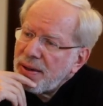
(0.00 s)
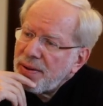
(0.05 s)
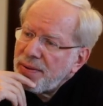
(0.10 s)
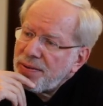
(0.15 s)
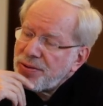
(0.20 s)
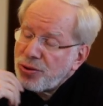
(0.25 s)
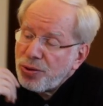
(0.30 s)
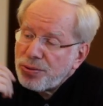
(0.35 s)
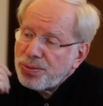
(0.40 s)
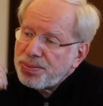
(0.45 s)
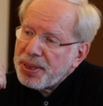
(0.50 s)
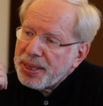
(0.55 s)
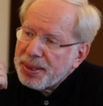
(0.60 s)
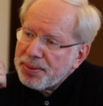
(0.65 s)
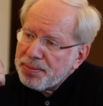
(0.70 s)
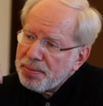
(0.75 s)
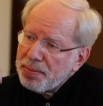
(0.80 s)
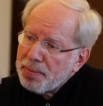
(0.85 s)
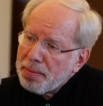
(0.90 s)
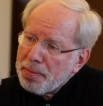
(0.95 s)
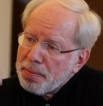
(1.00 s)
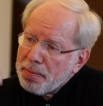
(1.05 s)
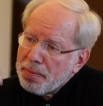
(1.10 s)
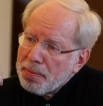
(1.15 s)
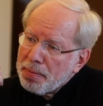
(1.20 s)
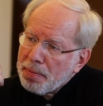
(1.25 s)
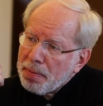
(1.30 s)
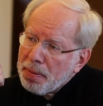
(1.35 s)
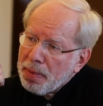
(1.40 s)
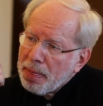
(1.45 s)
в тюрьме.
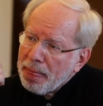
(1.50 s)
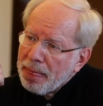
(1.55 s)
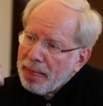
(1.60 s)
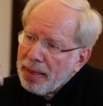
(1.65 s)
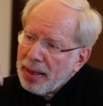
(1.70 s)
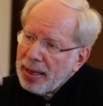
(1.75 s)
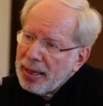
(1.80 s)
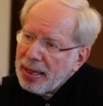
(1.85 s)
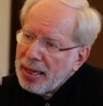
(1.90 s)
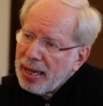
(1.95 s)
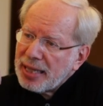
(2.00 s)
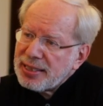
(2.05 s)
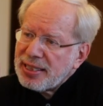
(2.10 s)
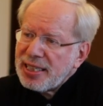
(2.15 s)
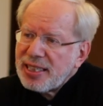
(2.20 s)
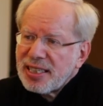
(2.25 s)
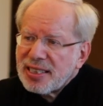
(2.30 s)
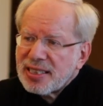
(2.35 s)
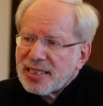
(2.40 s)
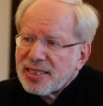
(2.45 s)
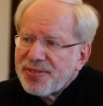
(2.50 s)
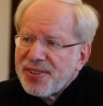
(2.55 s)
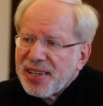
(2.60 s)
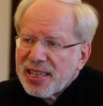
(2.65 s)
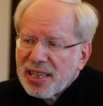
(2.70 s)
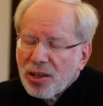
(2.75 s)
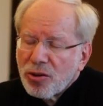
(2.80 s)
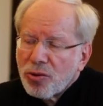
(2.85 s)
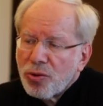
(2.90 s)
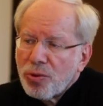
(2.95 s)
Один из
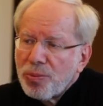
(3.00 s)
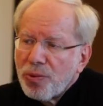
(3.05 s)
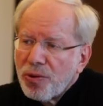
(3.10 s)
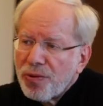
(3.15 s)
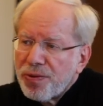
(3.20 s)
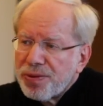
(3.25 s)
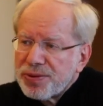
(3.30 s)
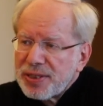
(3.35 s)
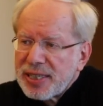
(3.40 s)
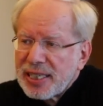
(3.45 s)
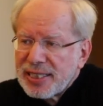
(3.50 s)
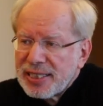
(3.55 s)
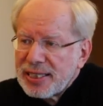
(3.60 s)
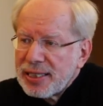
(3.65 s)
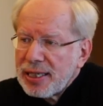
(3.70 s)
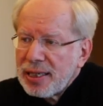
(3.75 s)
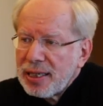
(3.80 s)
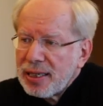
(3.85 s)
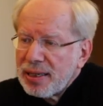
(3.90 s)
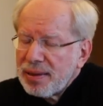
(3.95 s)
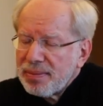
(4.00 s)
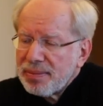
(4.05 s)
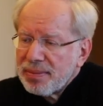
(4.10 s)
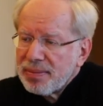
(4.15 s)
светлых умов России